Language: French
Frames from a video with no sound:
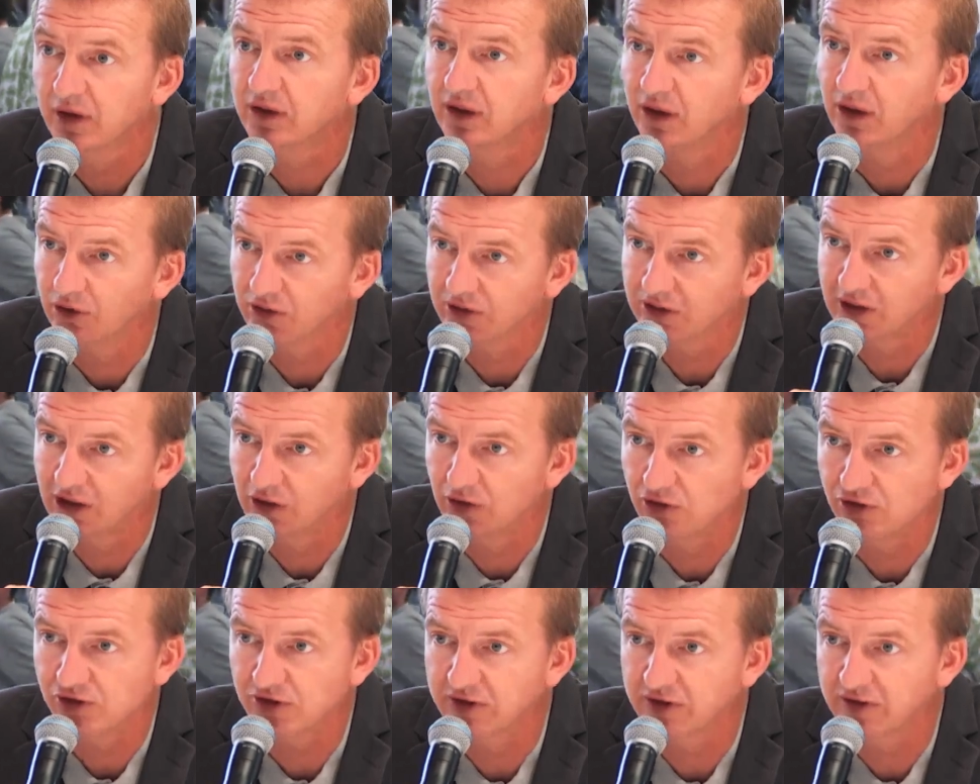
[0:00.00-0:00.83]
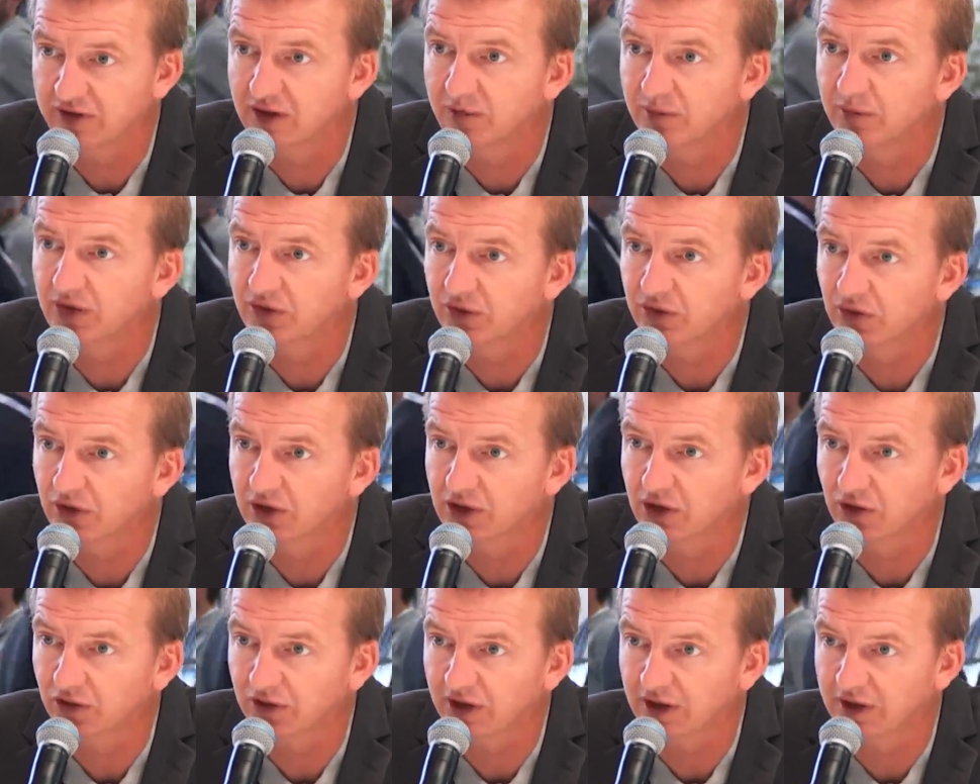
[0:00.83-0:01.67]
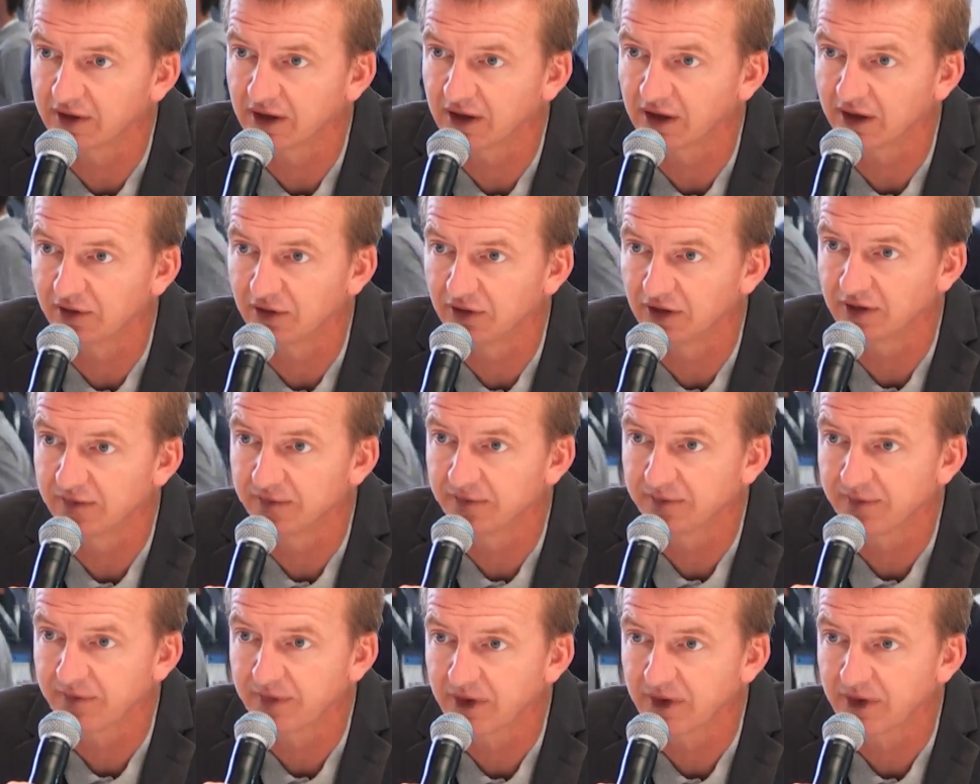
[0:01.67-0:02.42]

Il y a aussi la logistique, bien sûr, qui est en train d'arriver.